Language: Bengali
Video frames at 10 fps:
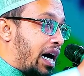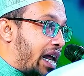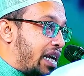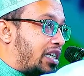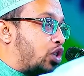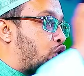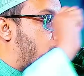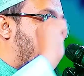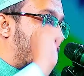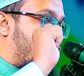আরেকটা
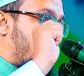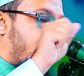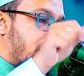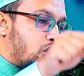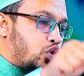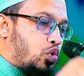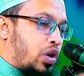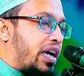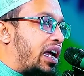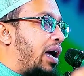সুসংবাদ শুনেন
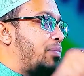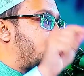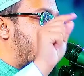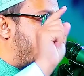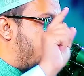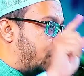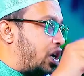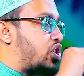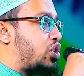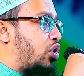সুরায় কাহাব যদি কেউ
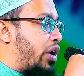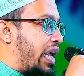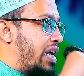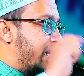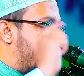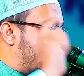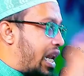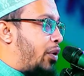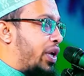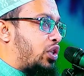মুখাস্ত করে
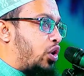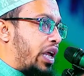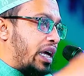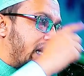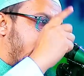তেলাওয়াত করে